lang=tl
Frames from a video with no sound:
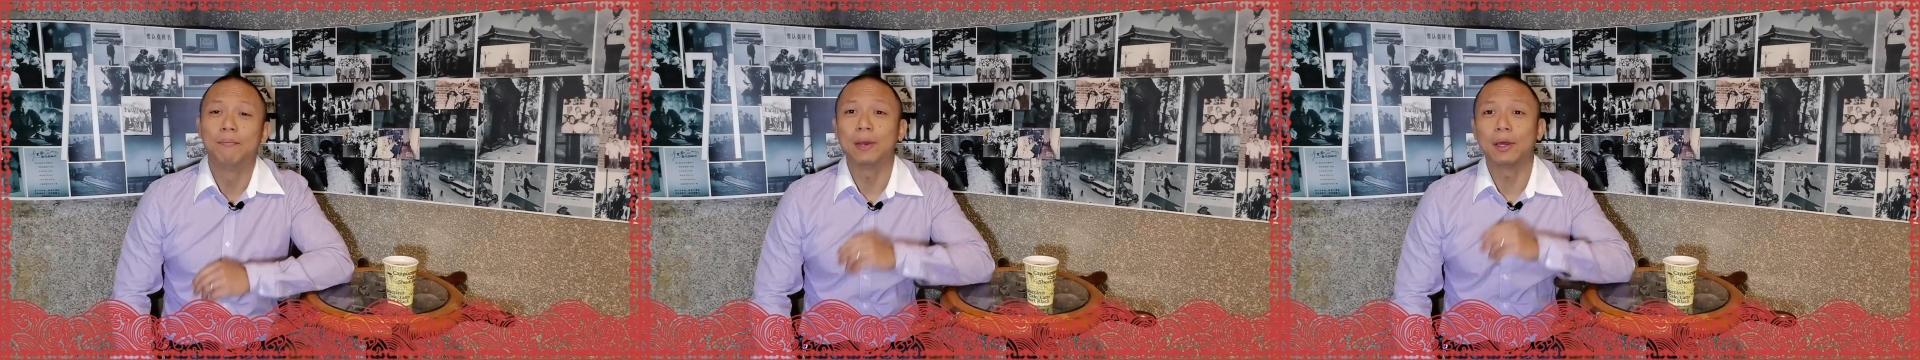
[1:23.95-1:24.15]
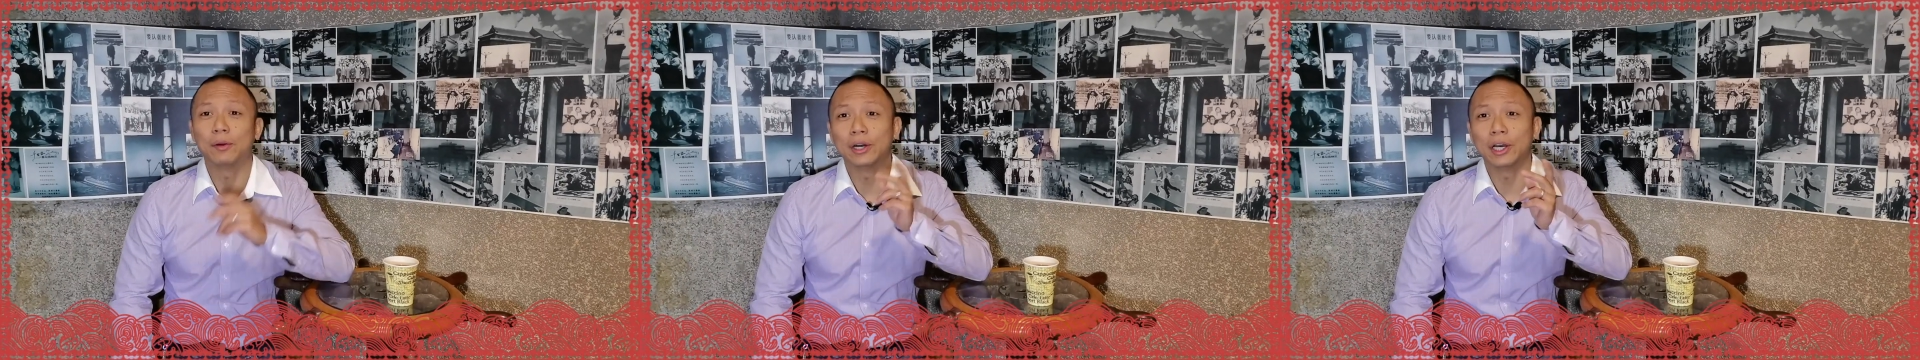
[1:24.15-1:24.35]

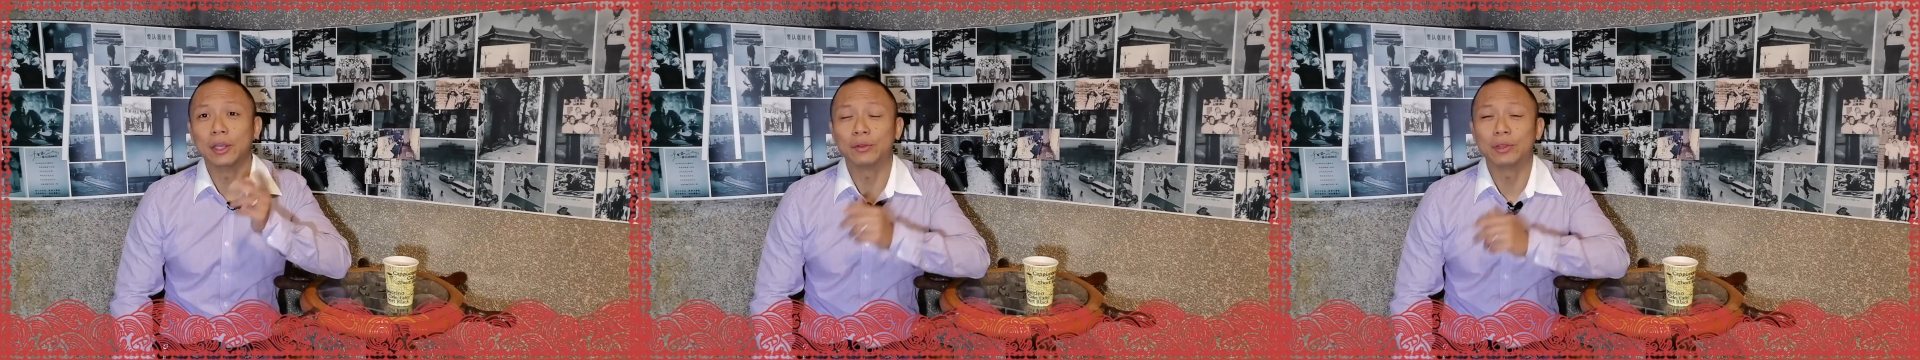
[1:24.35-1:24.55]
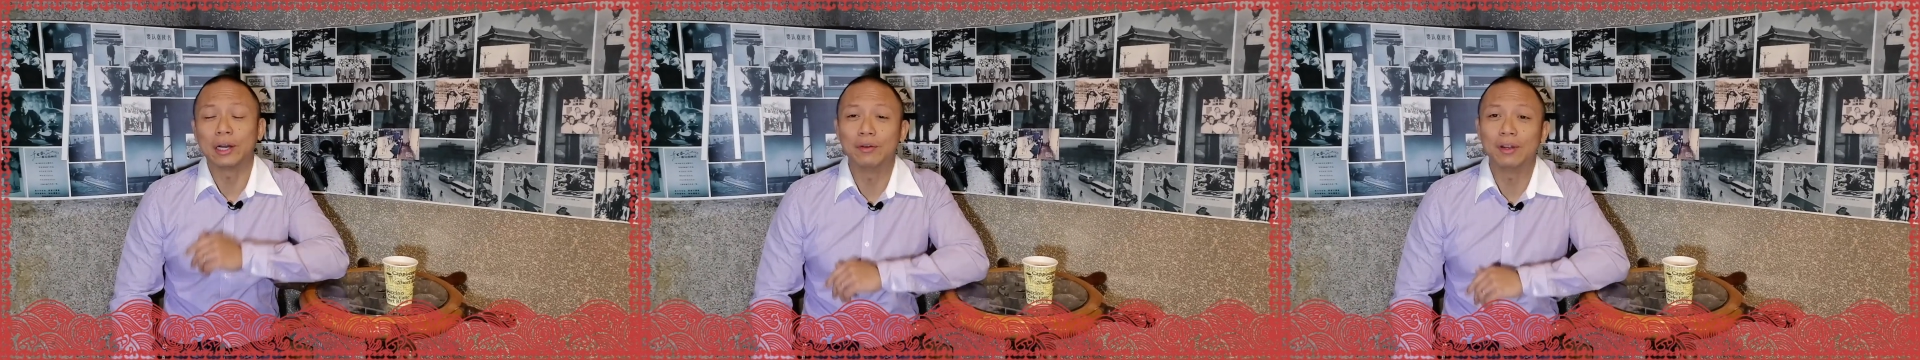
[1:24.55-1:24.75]
Pero
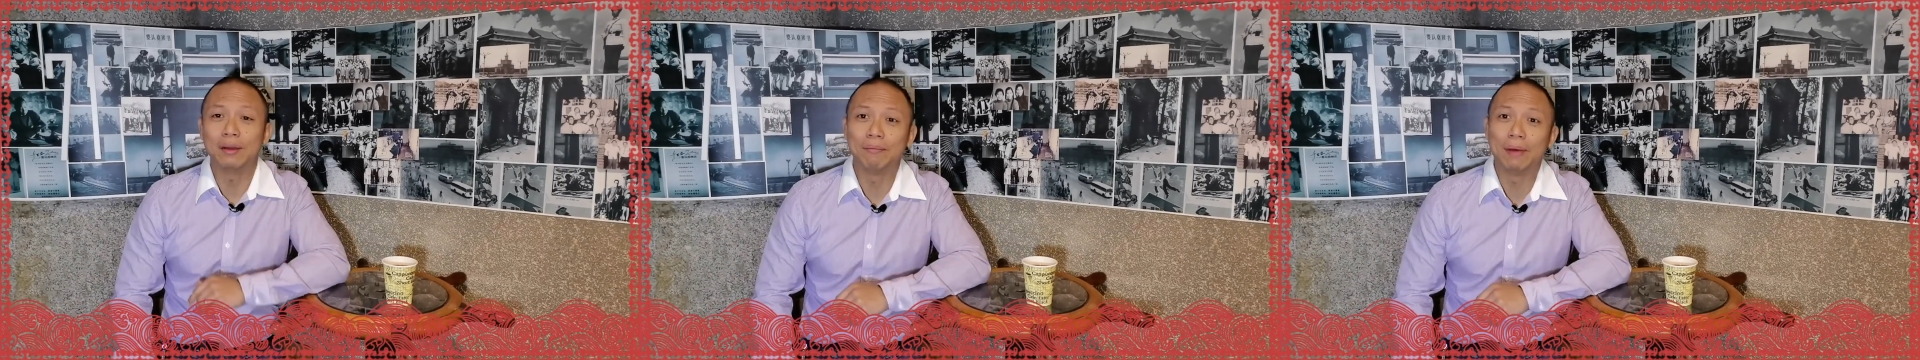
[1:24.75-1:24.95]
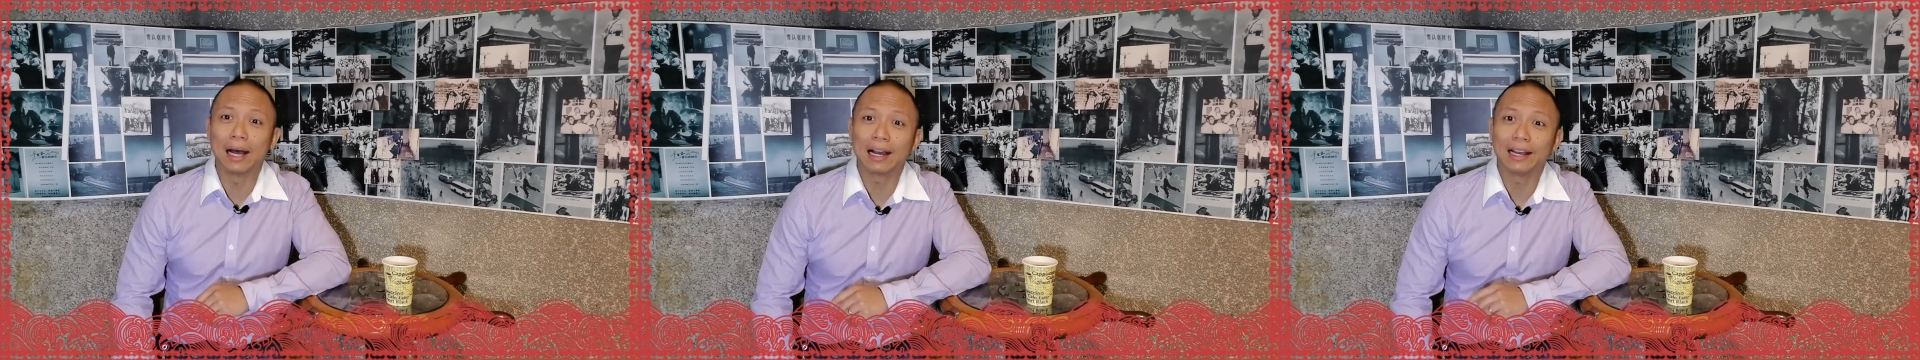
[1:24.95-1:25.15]
ngayong taon
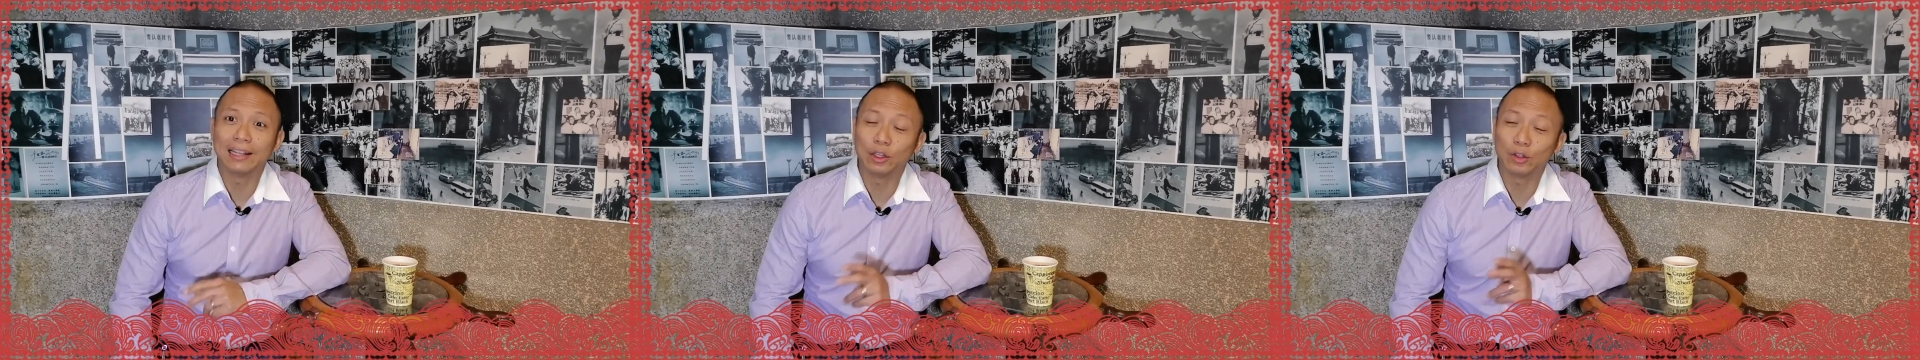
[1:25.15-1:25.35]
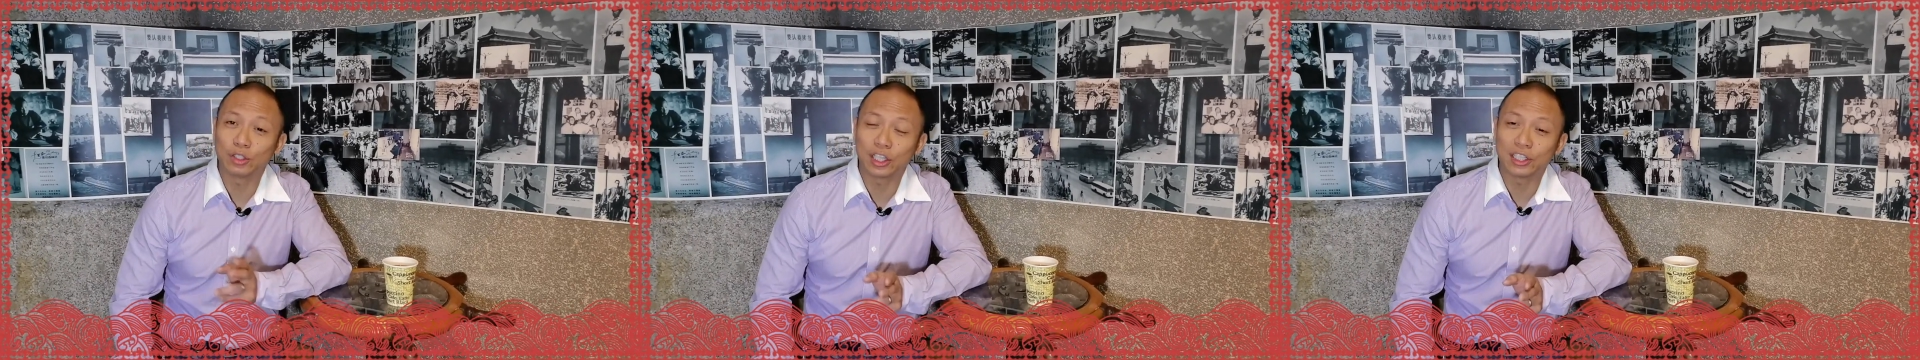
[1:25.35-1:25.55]
ng baka
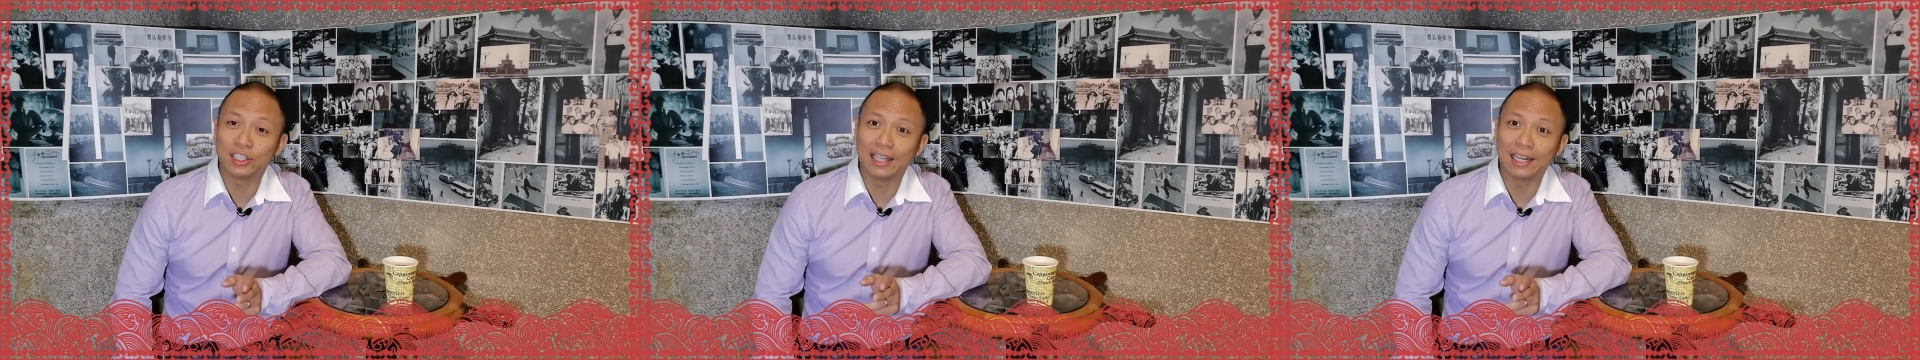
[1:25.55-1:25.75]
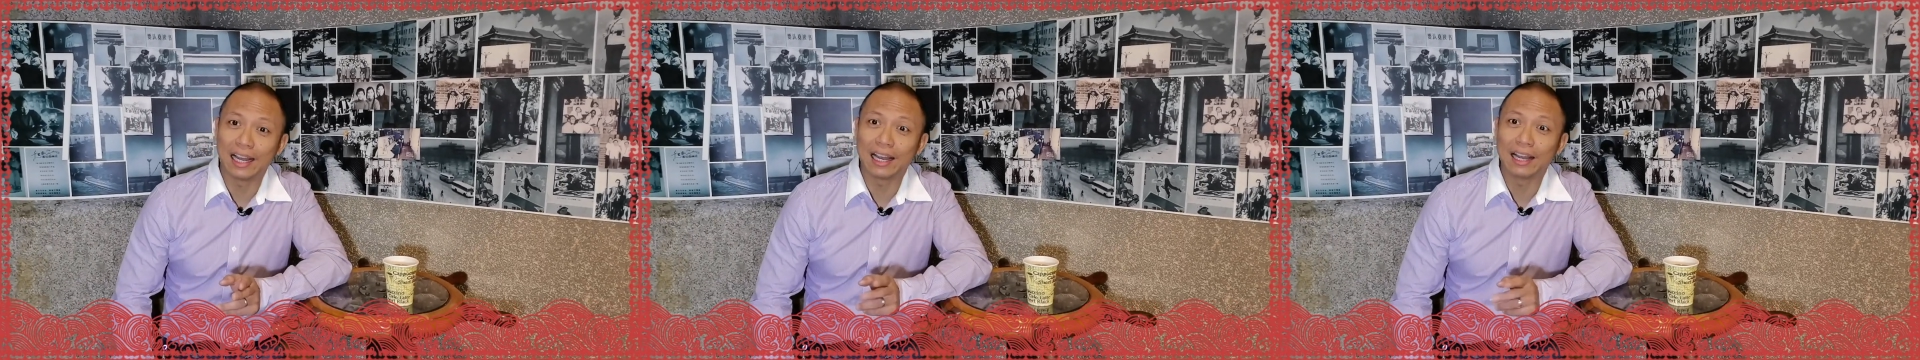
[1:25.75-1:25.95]
dito sa
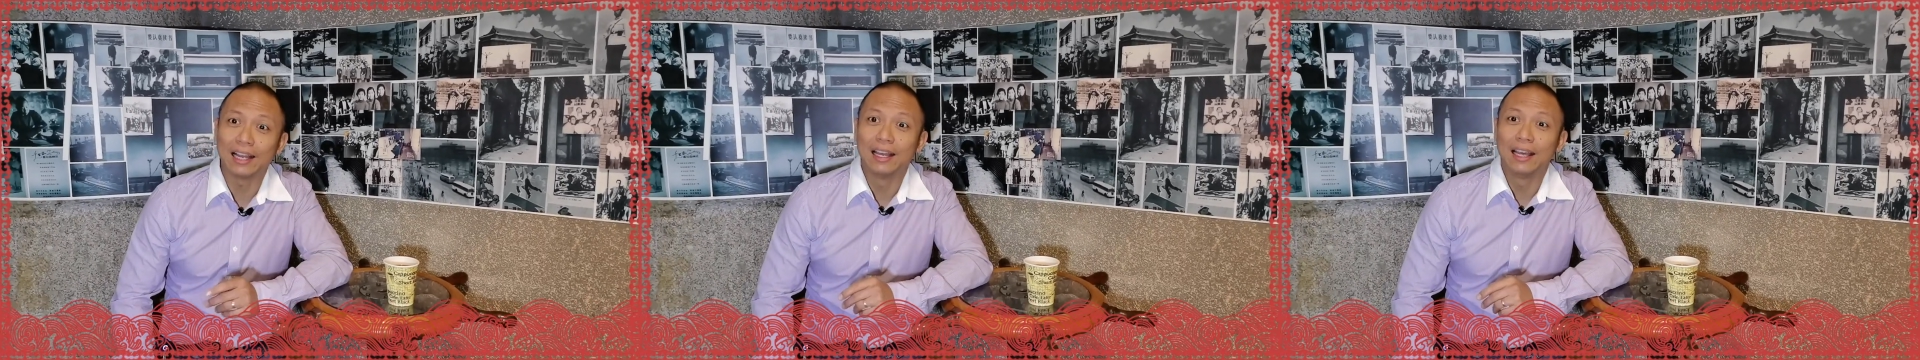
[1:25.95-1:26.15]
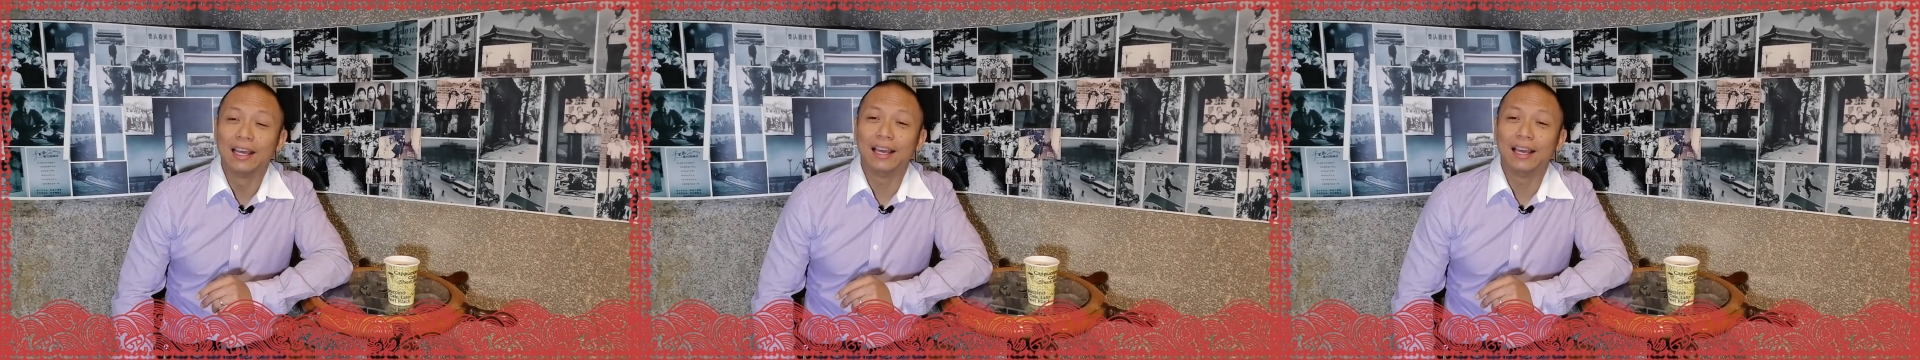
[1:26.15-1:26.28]
China,